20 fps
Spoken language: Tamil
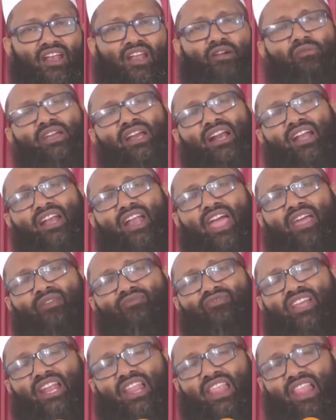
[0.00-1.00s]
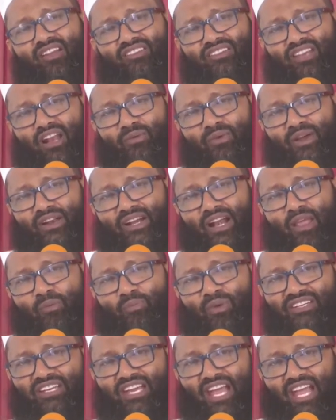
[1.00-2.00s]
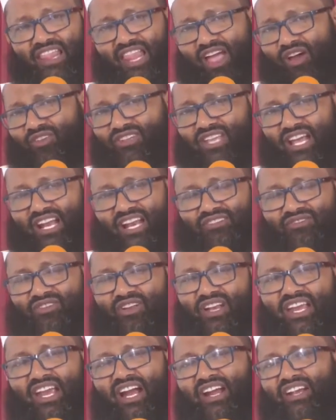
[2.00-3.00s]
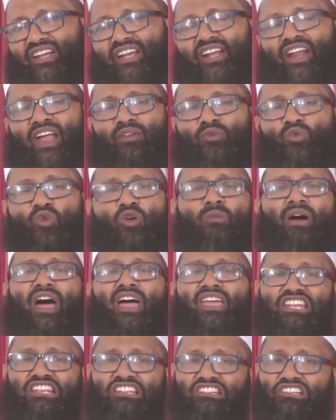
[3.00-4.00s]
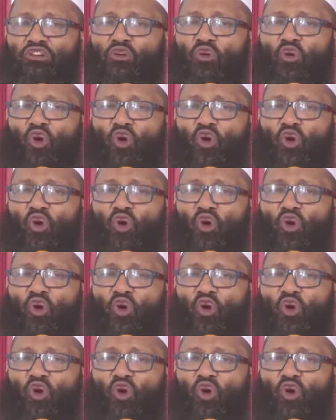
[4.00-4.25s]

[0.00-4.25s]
நபிகள் நாயம் சல்லல்லால் சலம் அவர்களை பற்றி அல்லாஹாலா சொல்லி காட்டுகிறான் ஒமா என்